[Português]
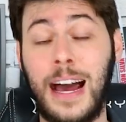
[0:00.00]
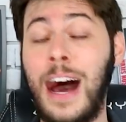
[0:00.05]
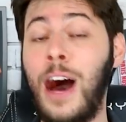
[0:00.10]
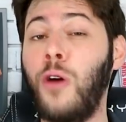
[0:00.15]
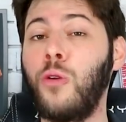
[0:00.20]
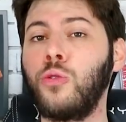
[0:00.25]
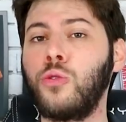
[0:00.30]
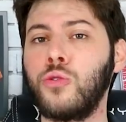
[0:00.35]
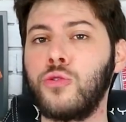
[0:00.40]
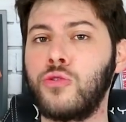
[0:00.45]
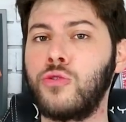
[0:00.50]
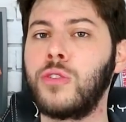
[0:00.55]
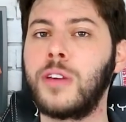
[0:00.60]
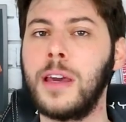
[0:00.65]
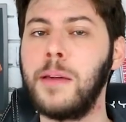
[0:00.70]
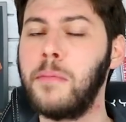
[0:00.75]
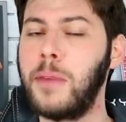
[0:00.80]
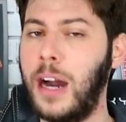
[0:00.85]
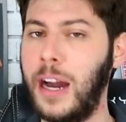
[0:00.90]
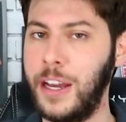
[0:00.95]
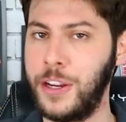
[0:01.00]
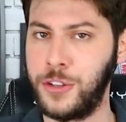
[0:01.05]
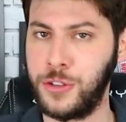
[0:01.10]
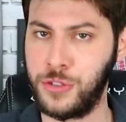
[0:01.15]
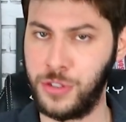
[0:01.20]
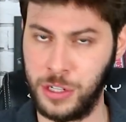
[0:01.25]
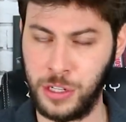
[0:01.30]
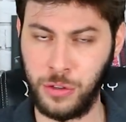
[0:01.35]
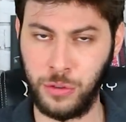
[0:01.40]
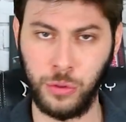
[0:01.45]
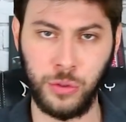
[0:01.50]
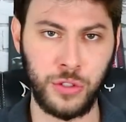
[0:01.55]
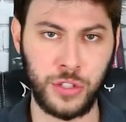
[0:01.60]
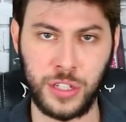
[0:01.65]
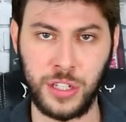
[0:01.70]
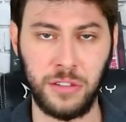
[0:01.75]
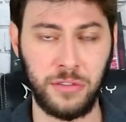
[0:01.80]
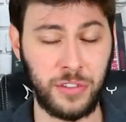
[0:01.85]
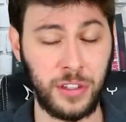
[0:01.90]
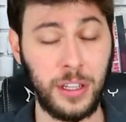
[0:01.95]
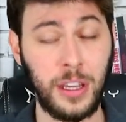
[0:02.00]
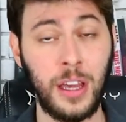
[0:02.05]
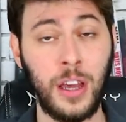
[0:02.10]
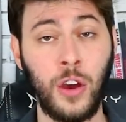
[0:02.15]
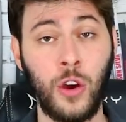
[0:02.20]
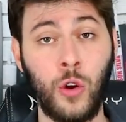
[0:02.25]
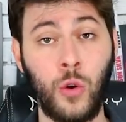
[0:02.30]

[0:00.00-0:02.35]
altos do que baixos, inclusive